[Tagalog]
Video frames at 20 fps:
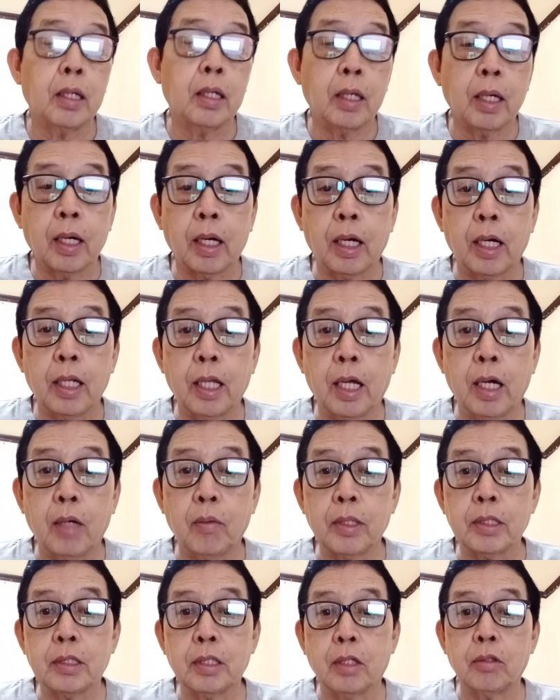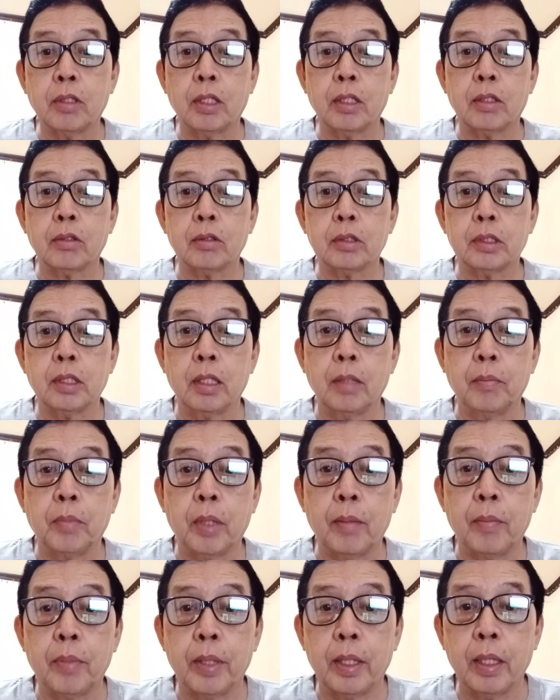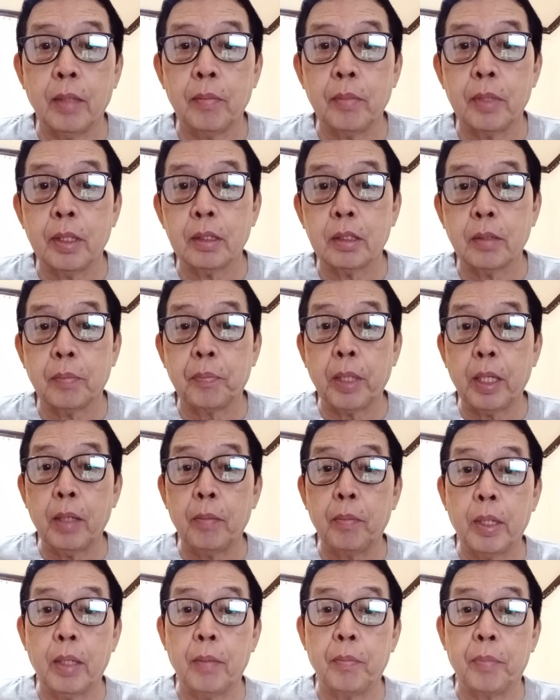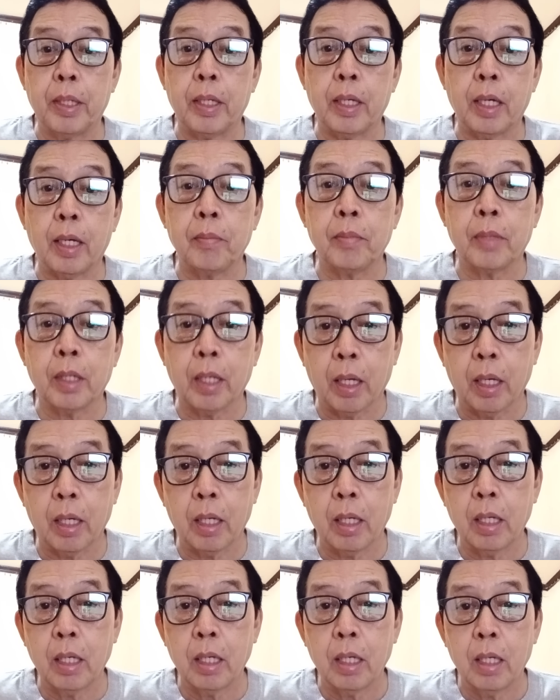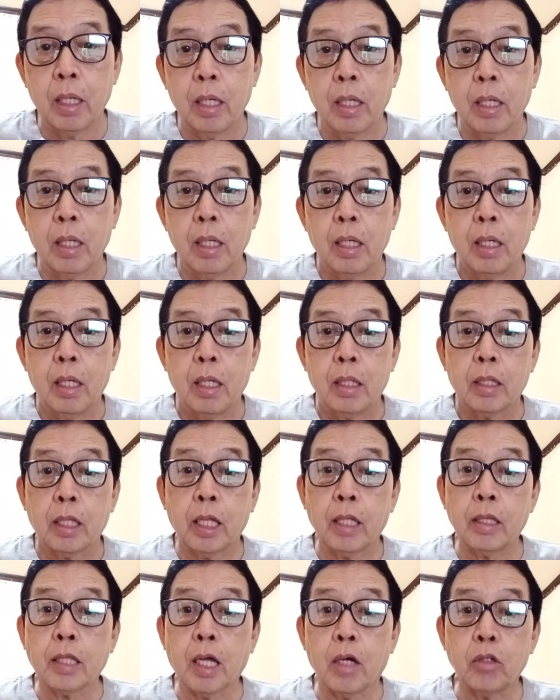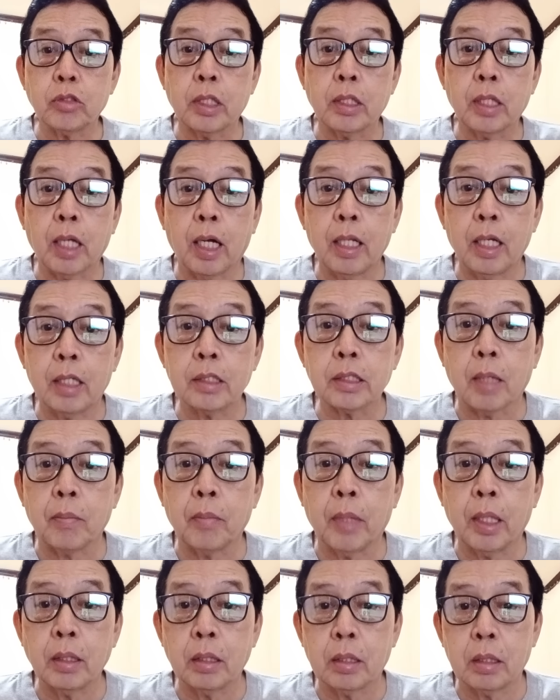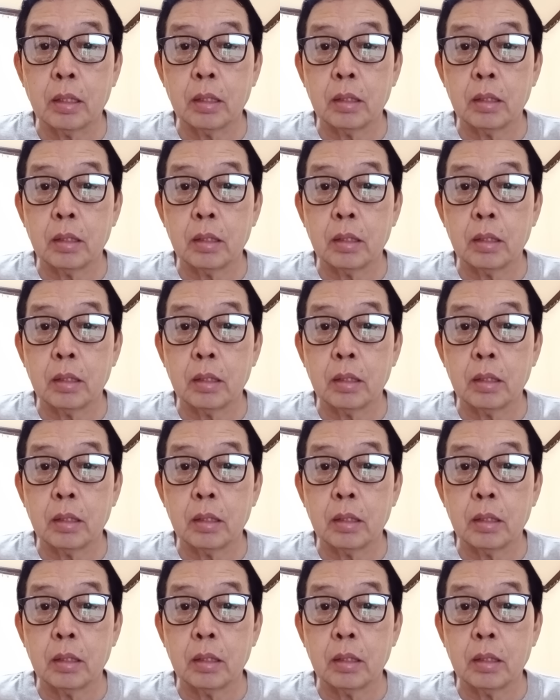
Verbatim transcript: ang alawas daw nito si BBM eh, si PBBM na. $10,000 a month.